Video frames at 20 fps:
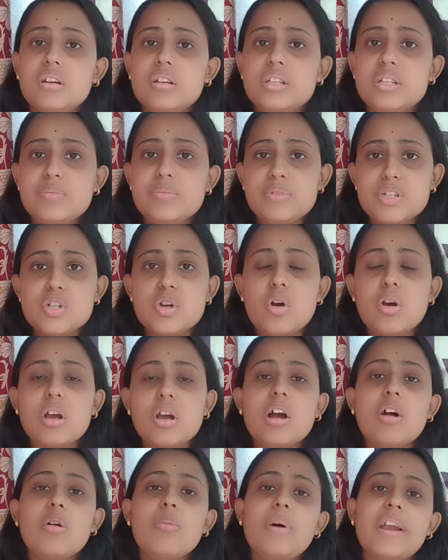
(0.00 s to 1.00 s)
ডিমের
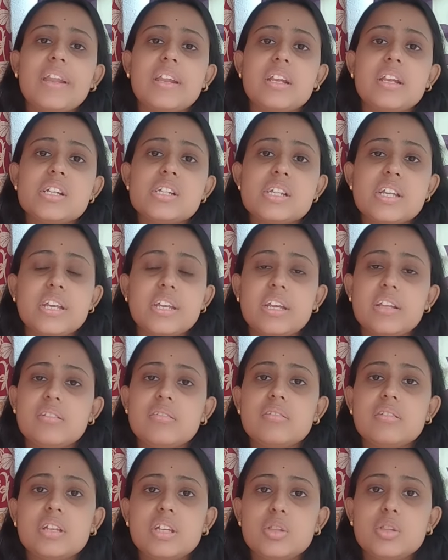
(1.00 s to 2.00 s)
সংখ্যাও বাড়ে না
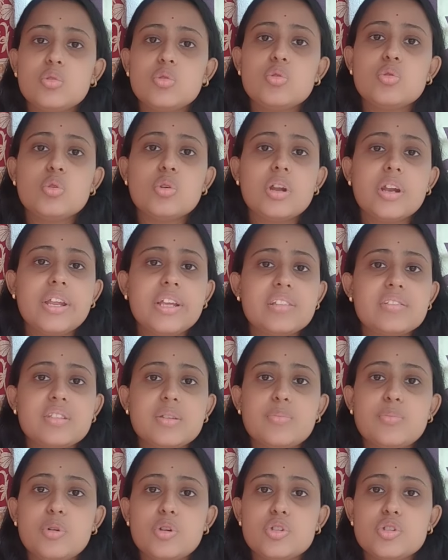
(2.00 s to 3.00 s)
সেক্ষেত্রে কিন্তু ডোনার
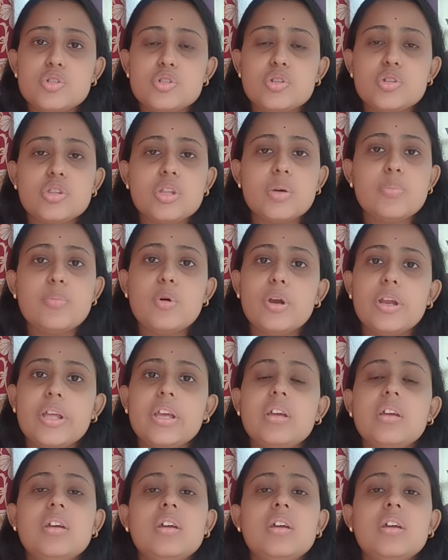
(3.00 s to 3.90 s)
এক্সের প্রয়োজনীয়তা পড়ে